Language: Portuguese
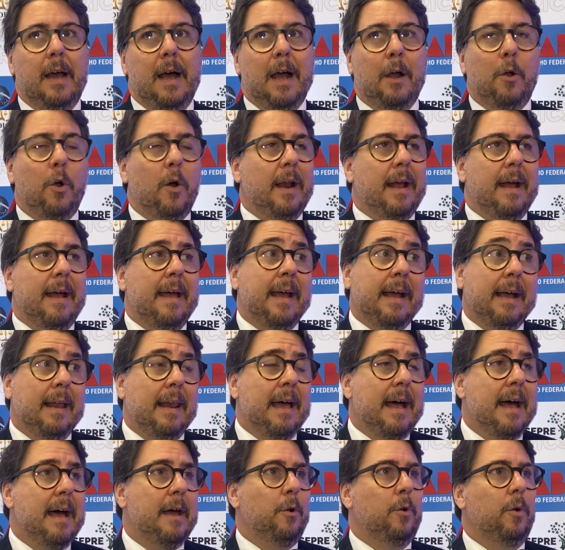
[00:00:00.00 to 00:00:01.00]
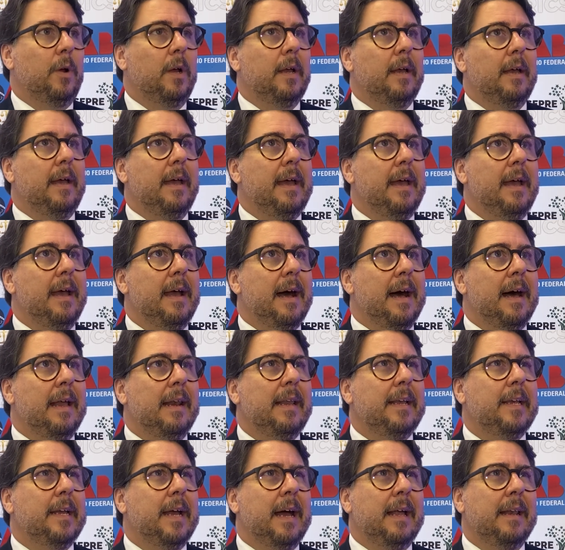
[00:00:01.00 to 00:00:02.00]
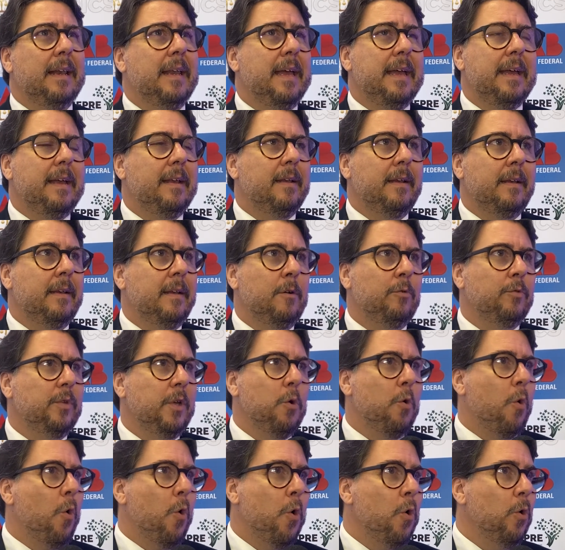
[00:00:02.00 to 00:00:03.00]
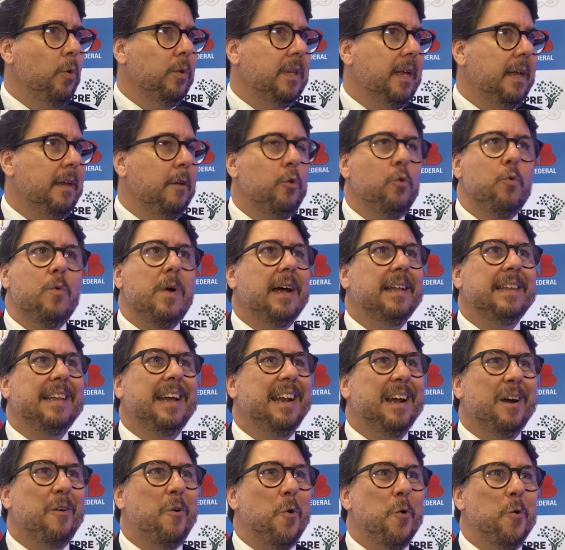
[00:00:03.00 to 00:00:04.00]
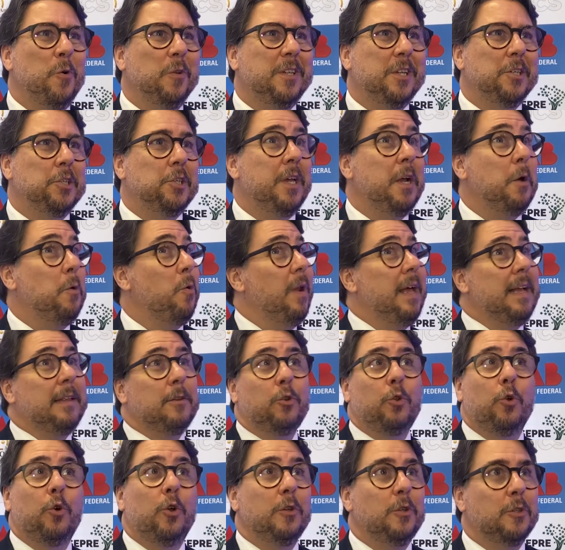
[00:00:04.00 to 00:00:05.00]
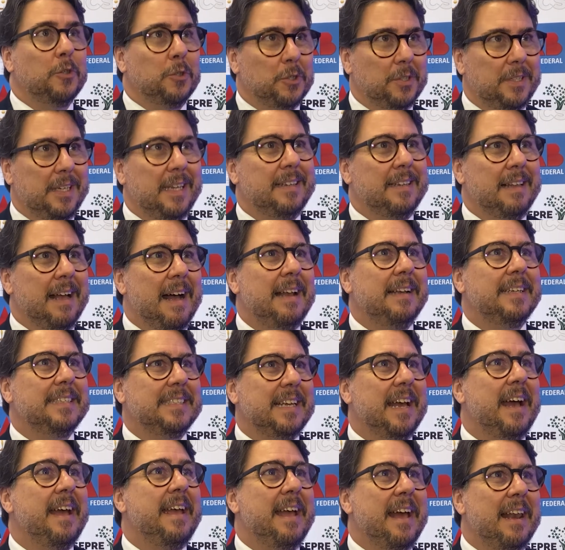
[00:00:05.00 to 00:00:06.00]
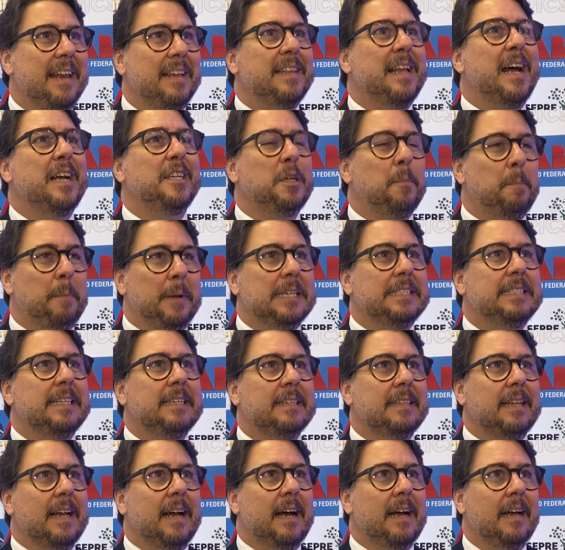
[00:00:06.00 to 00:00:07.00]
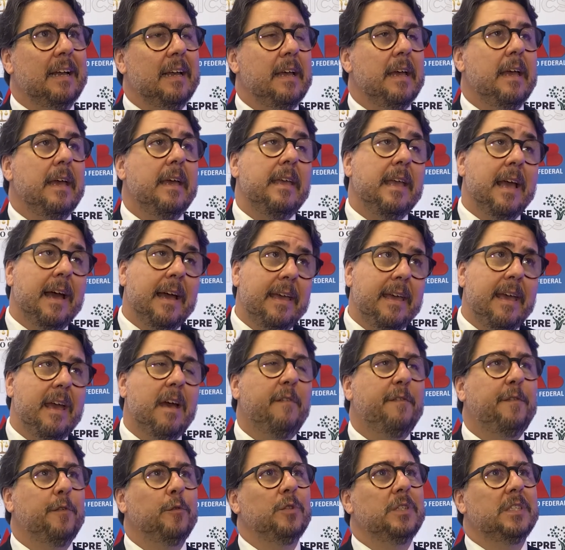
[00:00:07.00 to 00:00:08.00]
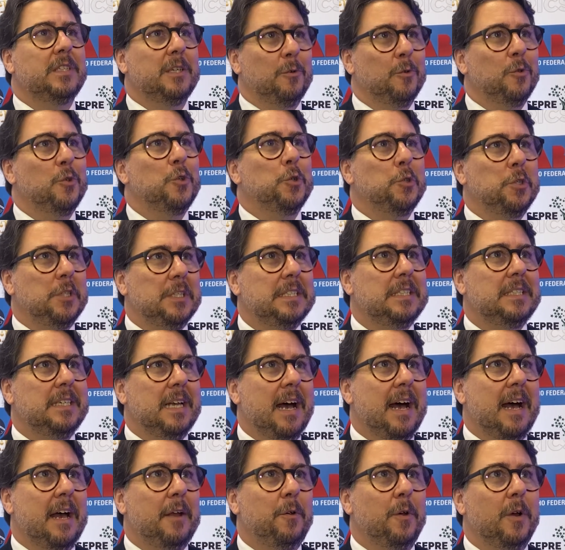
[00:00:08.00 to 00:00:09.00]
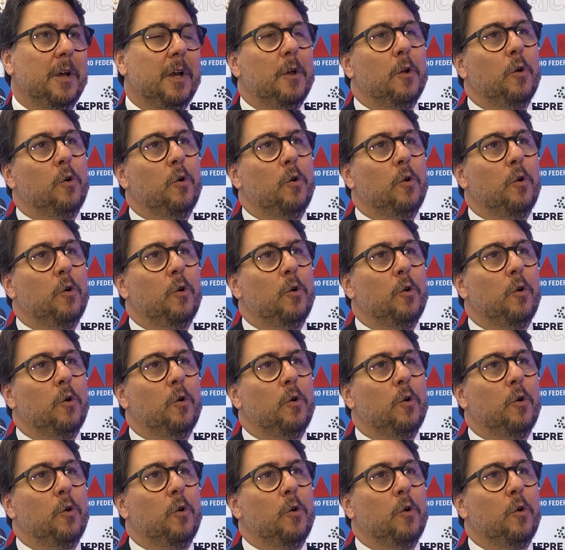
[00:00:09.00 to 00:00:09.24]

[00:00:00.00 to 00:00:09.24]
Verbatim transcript: Agora, é claro é, a, lei, a lei não deu conta e nunca dará conta de regular todos os detalhes que a realidade apresentar. E aí é a função do judiciário.